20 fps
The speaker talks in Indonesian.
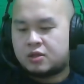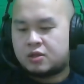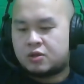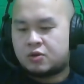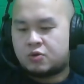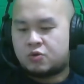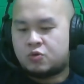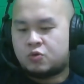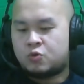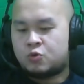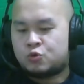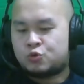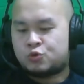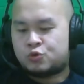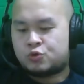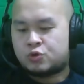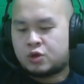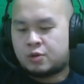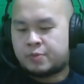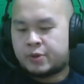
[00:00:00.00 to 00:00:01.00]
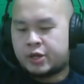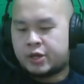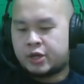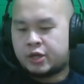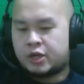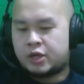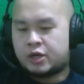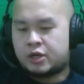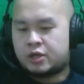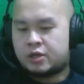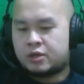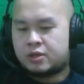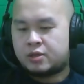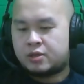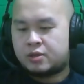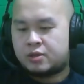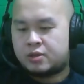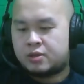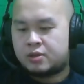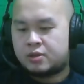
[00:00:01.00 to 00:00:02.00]
Terus, apa lagi nih?
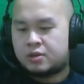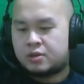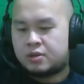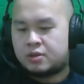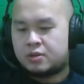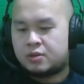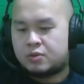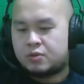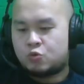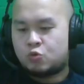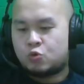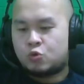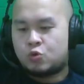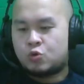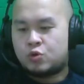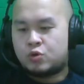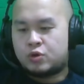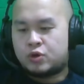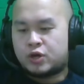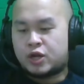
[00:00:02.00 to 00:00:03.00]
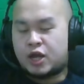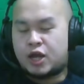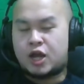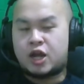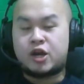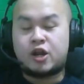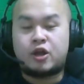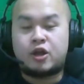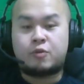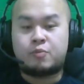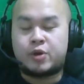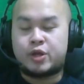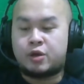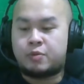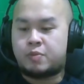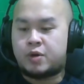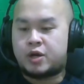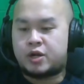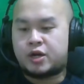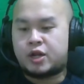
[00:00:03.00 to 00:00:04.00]
Nah, ada yang banyak
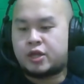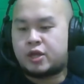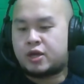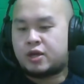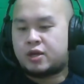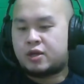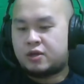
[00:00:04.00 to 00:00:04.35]
banget nanya.